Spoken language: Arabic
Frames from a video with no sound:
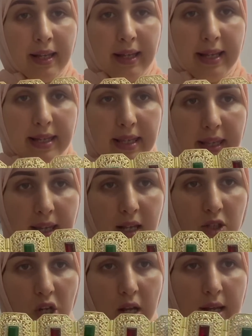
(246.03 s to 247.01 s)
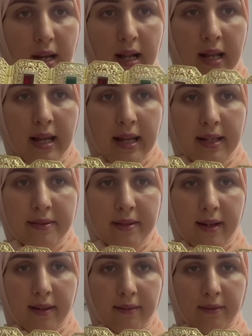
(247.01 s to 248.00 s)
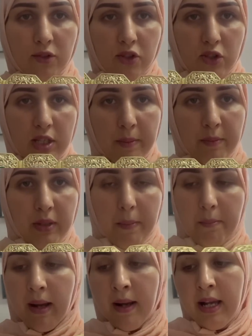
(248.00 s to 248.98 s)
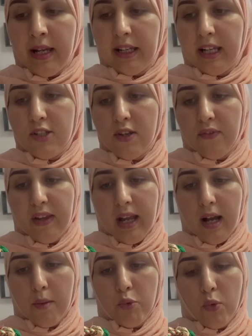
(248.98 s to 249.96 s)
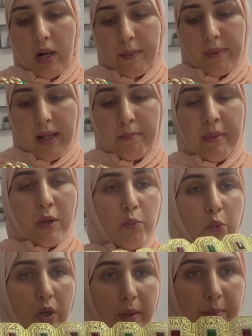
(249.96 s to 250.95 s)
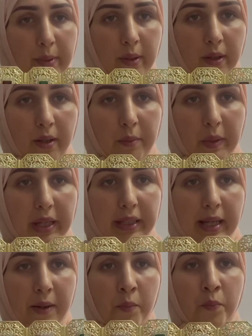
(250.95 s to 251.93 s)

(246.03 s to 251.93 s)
اي حاجه راه عندها شتي المضمه كتجي فيها بوله بالاحمر وبوله بالخضر